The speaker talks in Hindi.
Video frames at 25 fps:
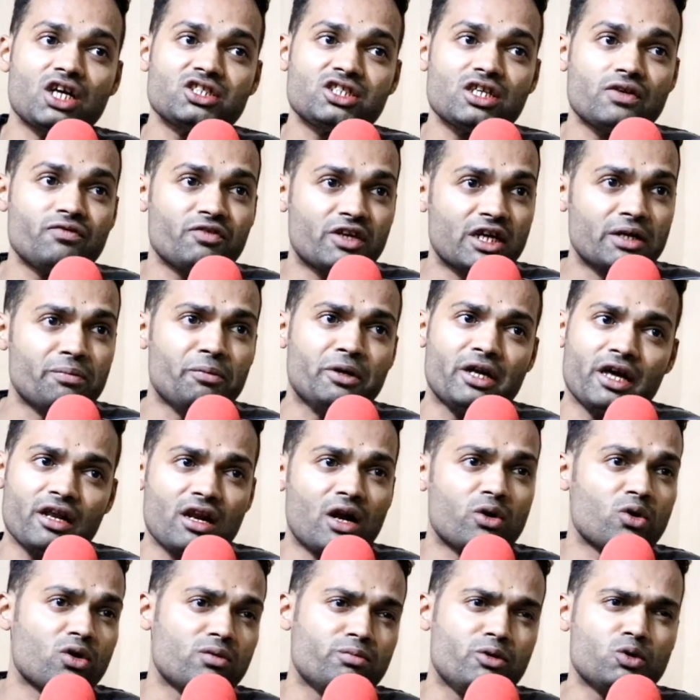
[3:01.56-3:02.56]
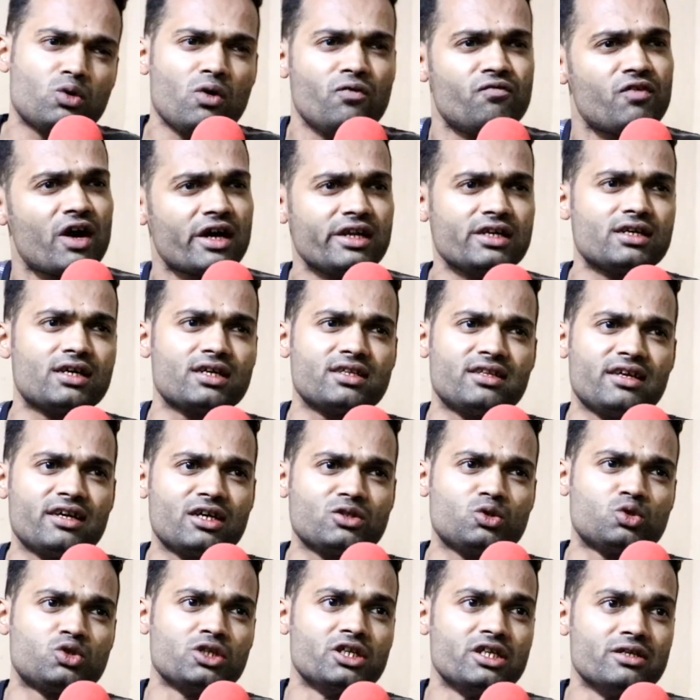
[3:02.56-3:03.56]
चार चार विकेट मिडल और बिल्कुल फारिग कर देगा
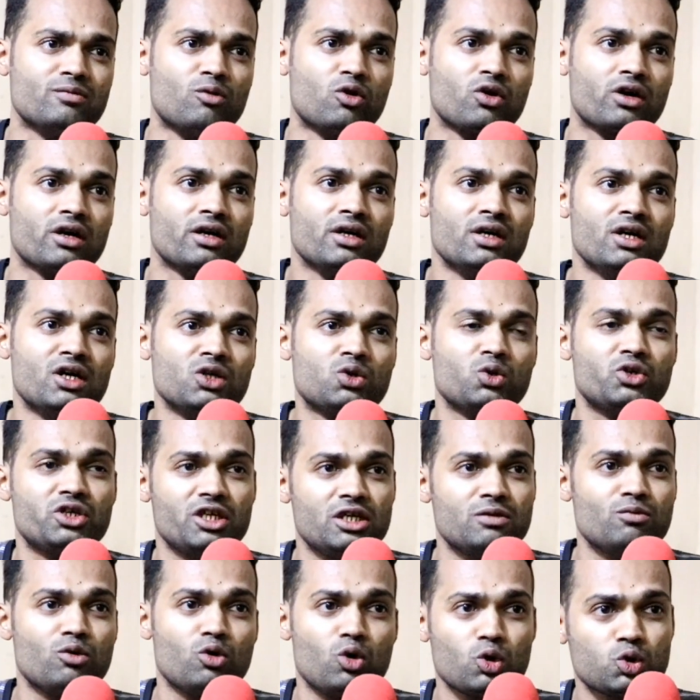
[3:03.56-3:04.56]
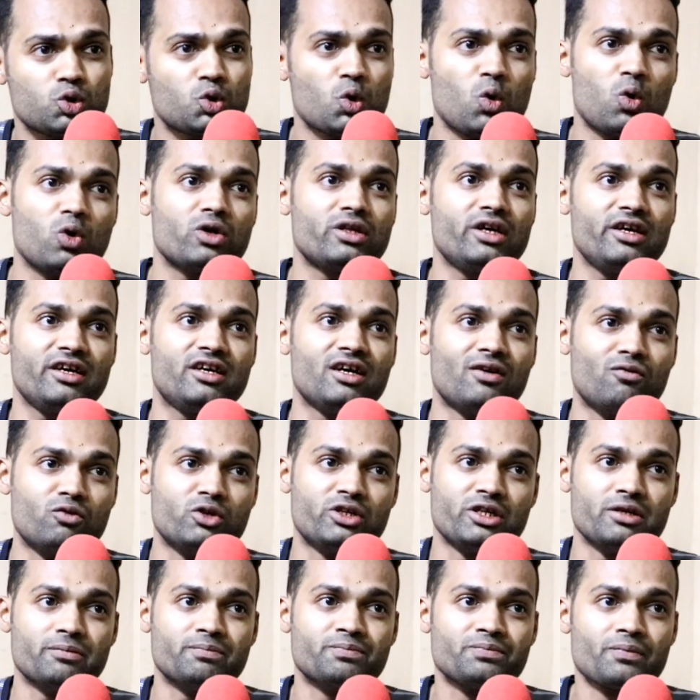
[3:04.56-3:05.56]
दूसरी टीमों के तो टीमों को तोड़ देगा वो
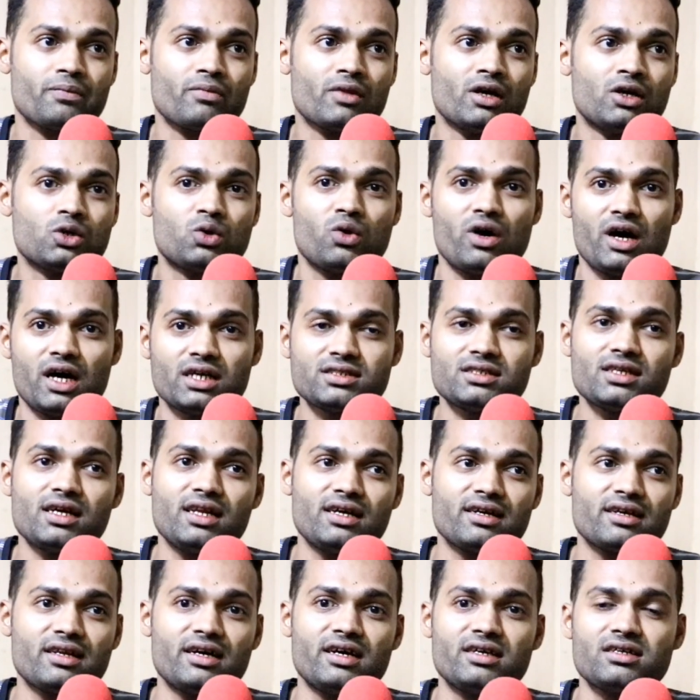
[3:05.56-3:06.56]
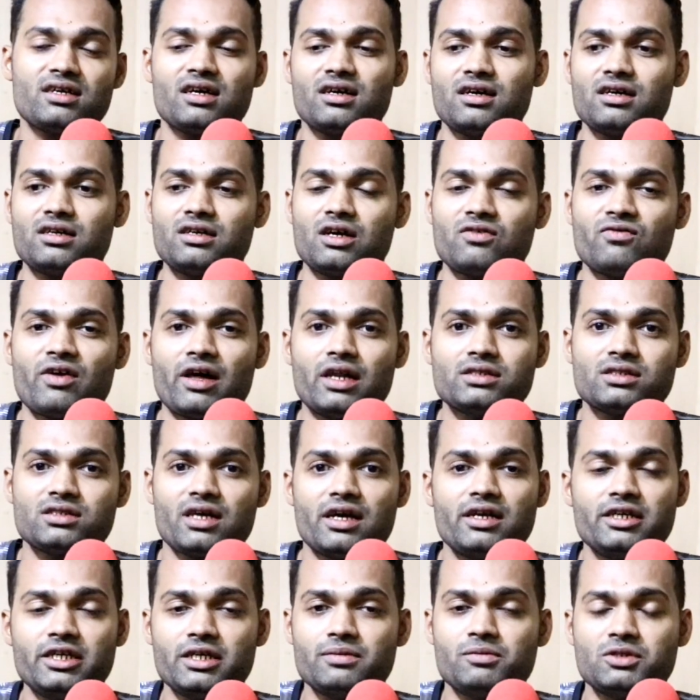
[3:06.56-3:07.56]
टीम तो ऐसा लग रहा है कि अगर
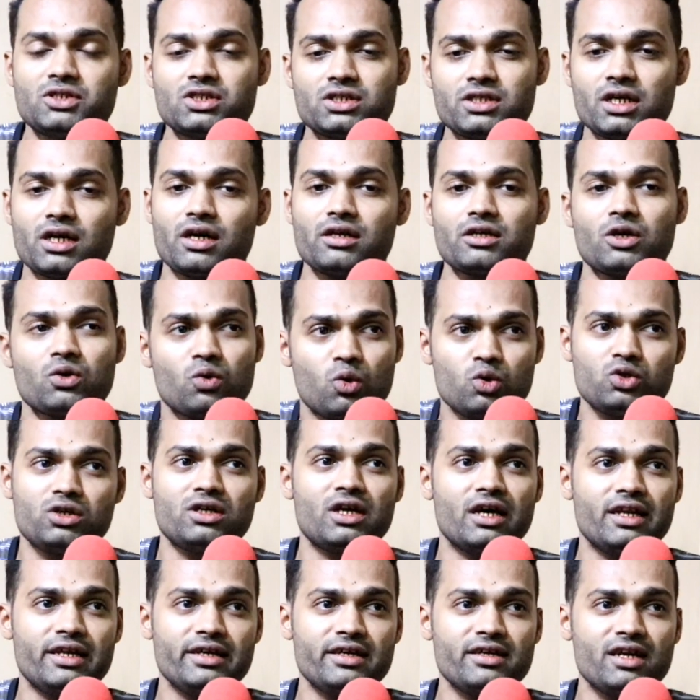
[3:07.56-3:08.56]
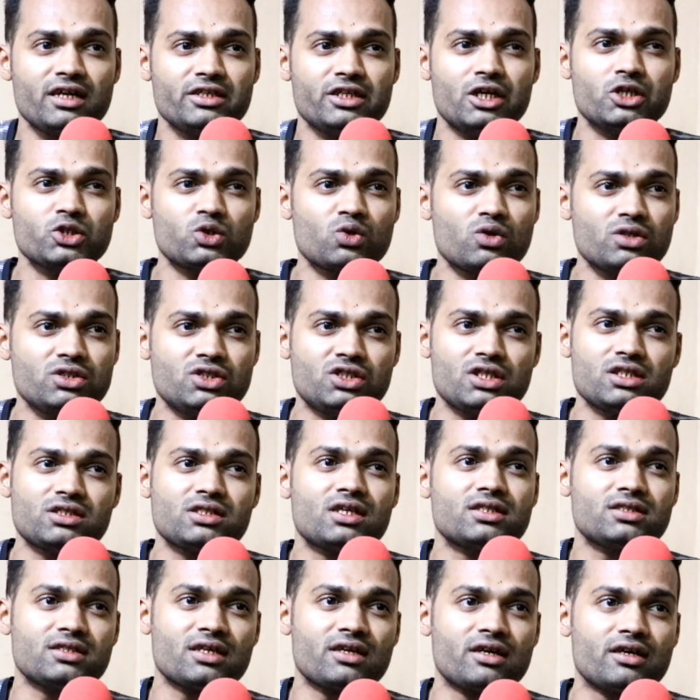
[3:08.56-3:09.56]
अफगानिस्तानी टीम स्टे करके खुद खेलेगी ना डेढ़ सौ रन चेस
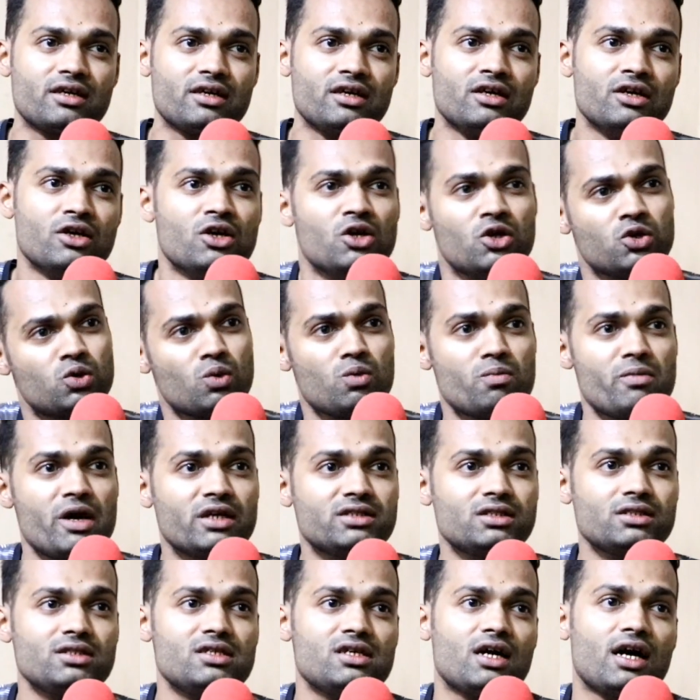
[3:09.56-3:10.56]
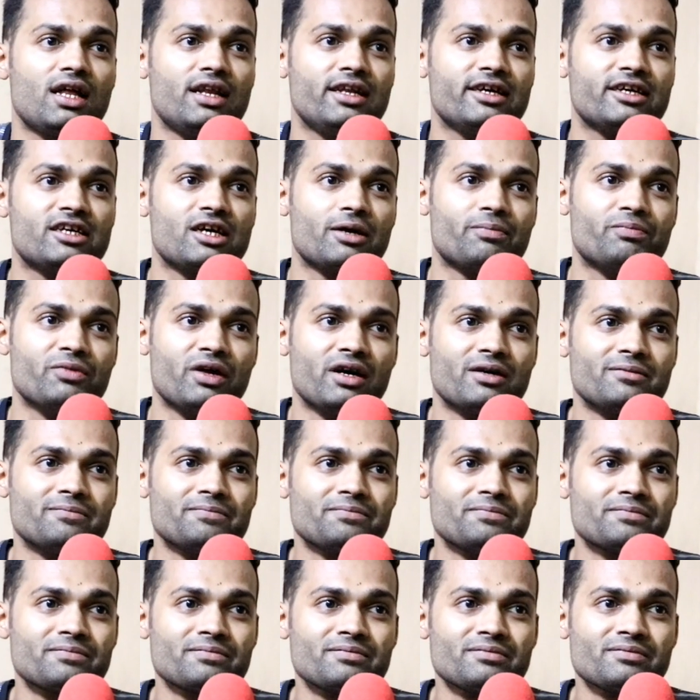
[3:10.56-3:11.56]
कर सकेगी तो मैचेस निकाल लेगी अपना
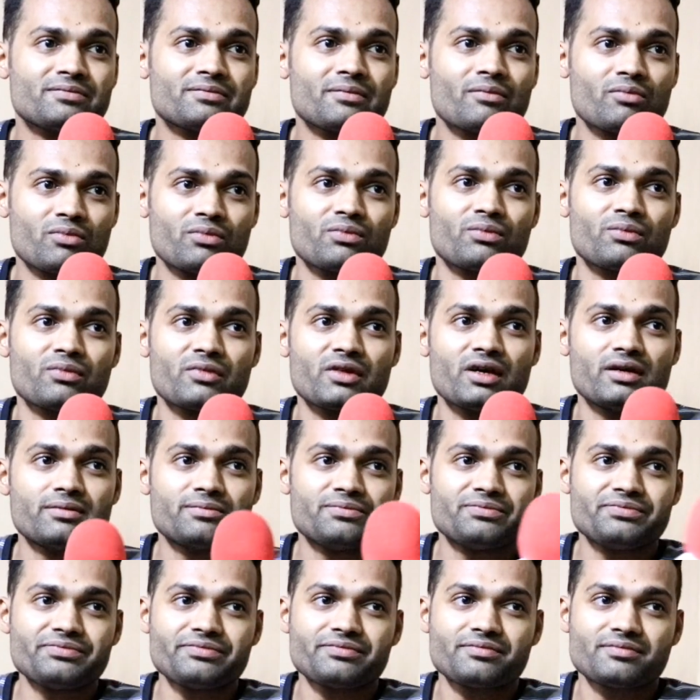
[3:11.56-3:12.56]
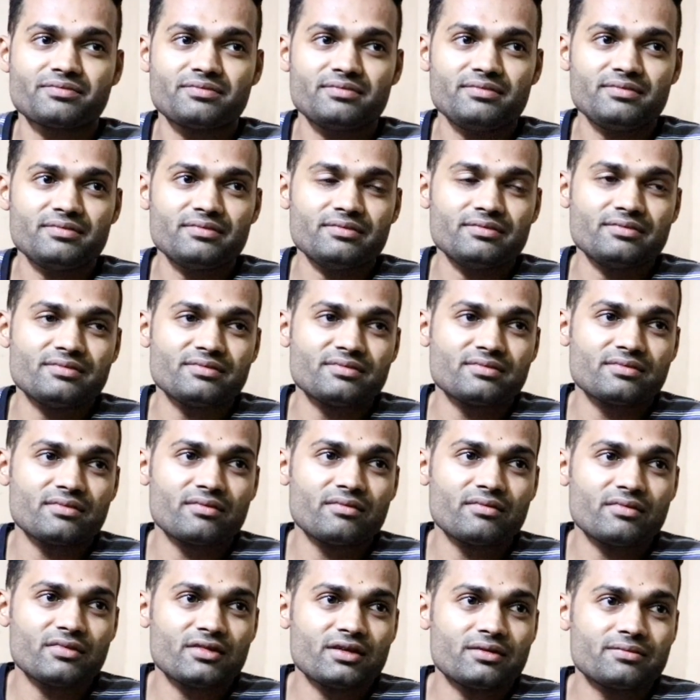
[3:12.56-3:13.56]
सही अफगानिस्तान तो
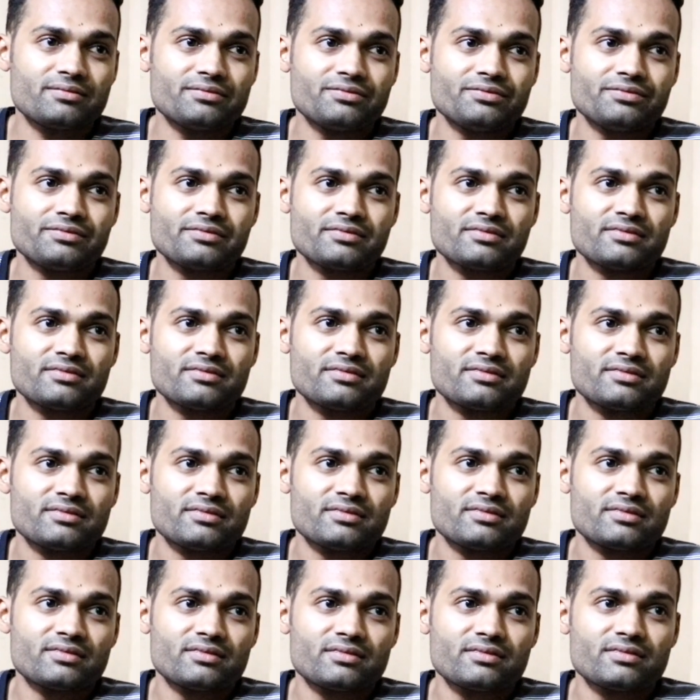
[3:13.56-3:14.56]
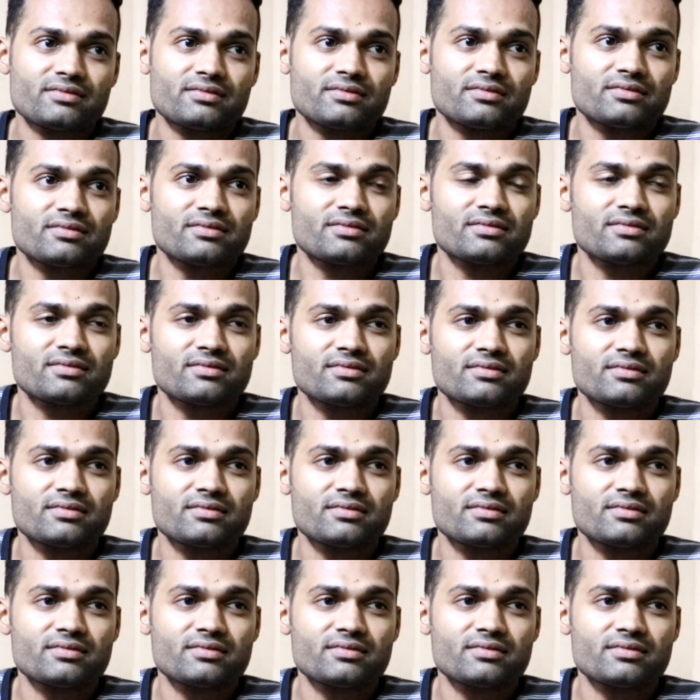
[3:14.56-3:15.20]
अपसेट कर सकती है इसके अलावा पाकिस्तान